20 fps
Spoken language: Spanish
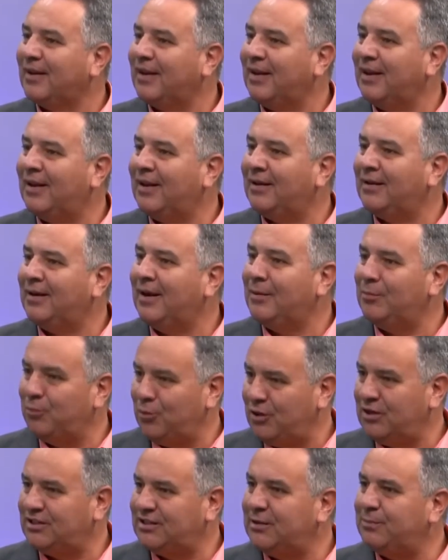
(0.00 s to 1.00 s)
en el
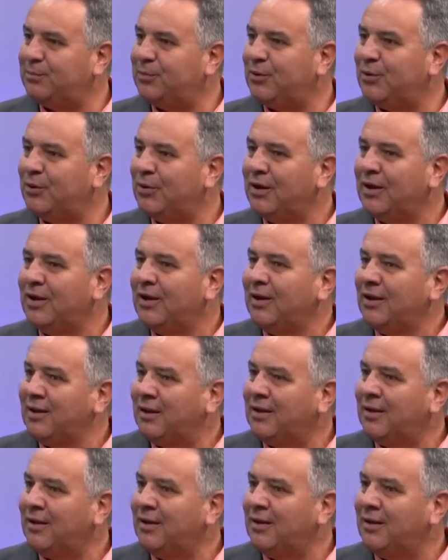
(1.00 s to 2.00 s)
municipio
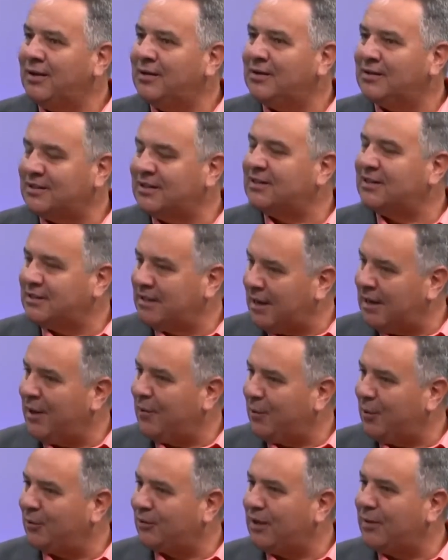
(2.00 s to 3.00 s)
y se
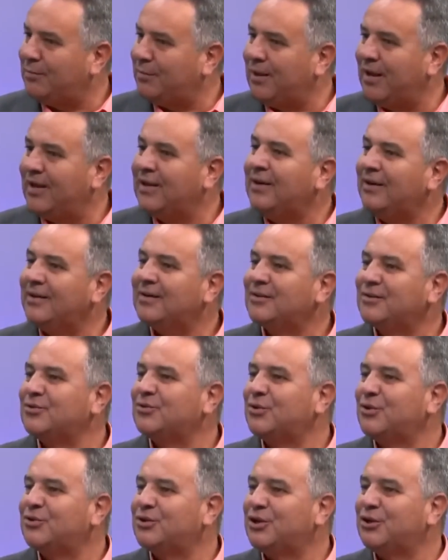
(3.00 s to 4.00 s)
celebró también sus
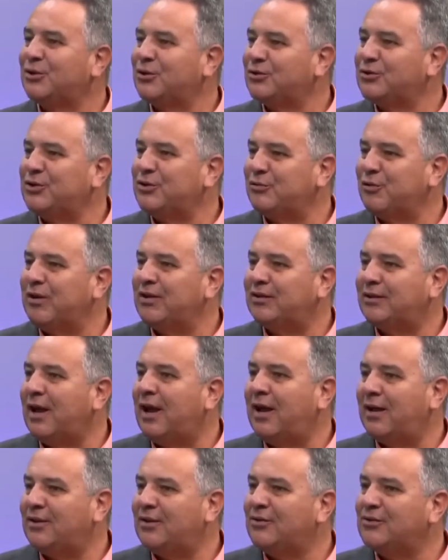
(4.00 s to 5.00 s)

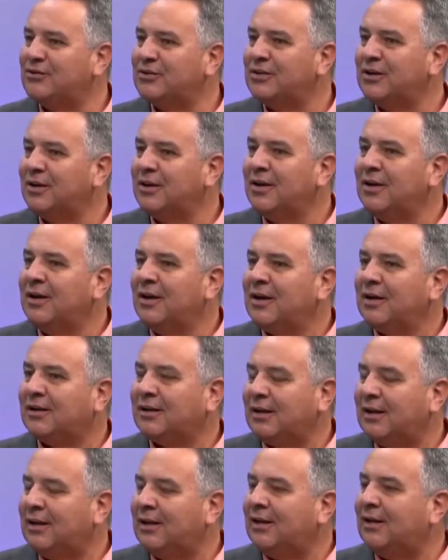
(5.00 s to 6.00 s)
250 años,
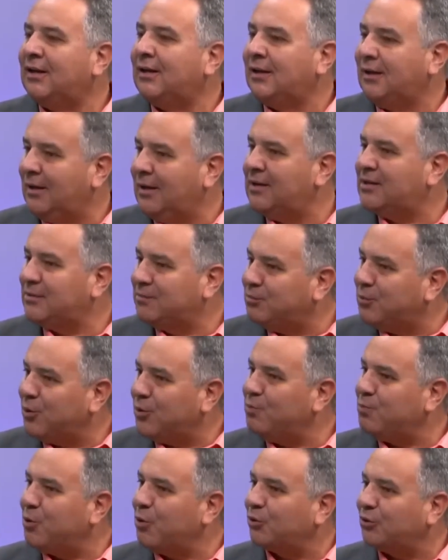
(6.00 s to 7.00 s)
que es muy
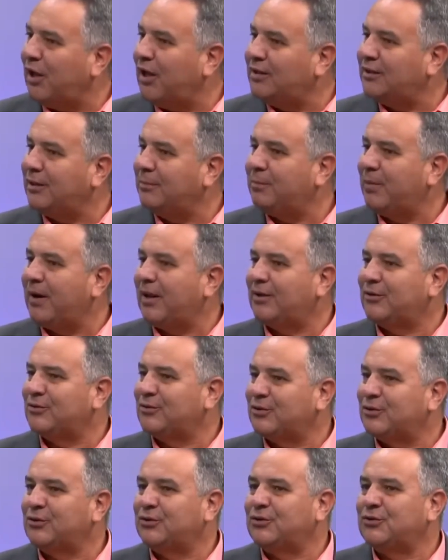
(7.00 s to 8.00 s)
importante para
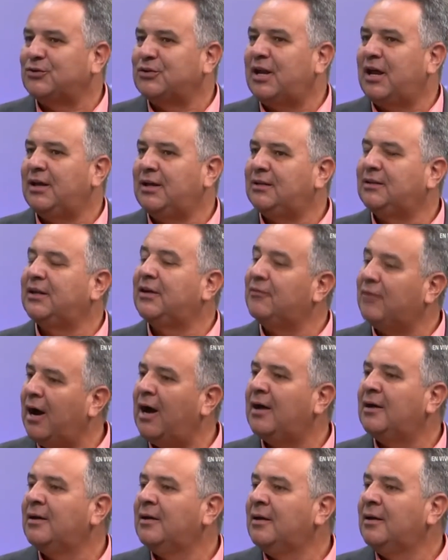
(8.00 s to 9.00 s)
nosotros. La gente
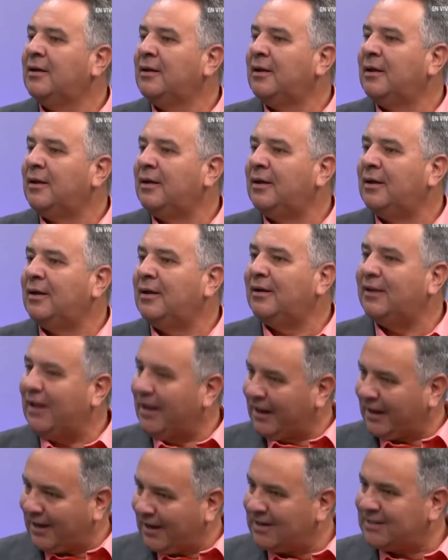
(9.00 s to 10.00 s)
va, eh,
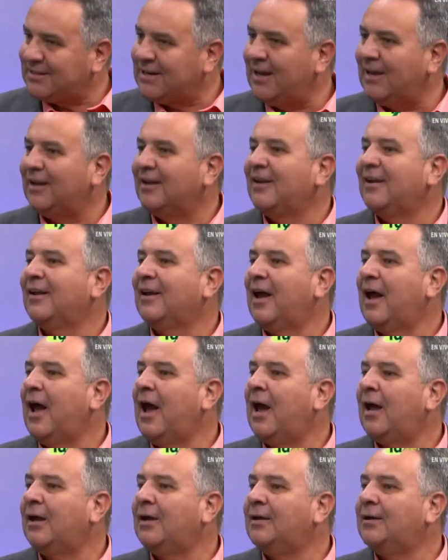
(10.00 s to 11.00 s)
le reza,
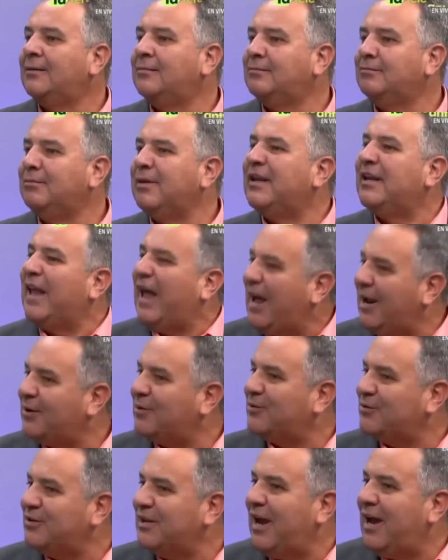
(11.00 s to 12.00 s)
hay
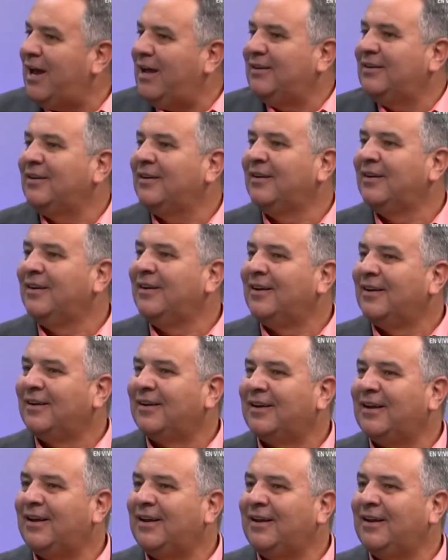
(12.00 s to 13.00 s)
milagros ya
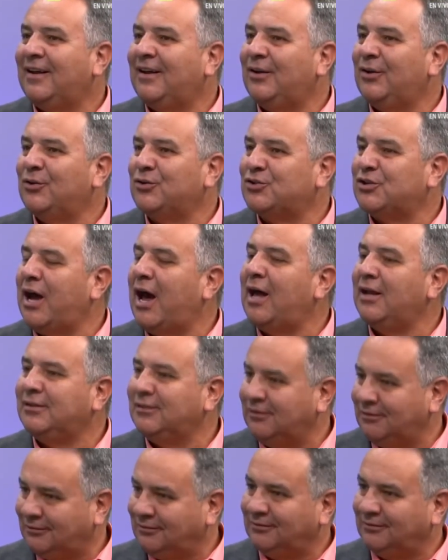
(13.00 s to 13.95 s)
que los han